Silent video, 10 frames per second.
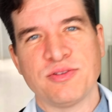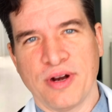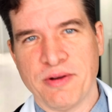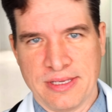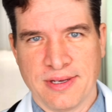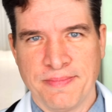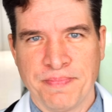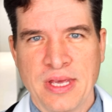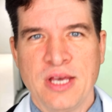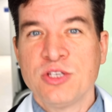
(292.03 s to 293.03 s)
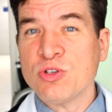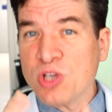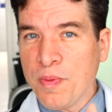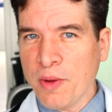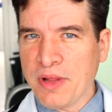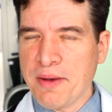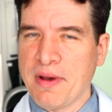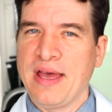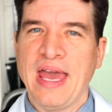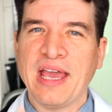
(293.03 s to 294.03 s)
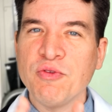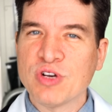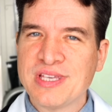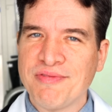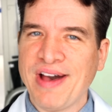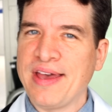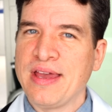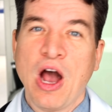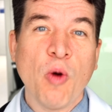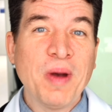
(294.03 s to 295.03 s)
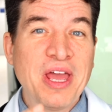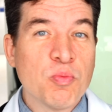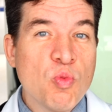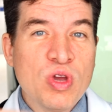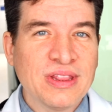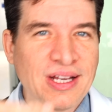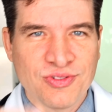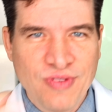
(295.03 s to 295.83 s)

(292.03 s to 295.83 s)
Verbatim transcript: frequência? Se o seu problema é que você vai ao banheiro muitas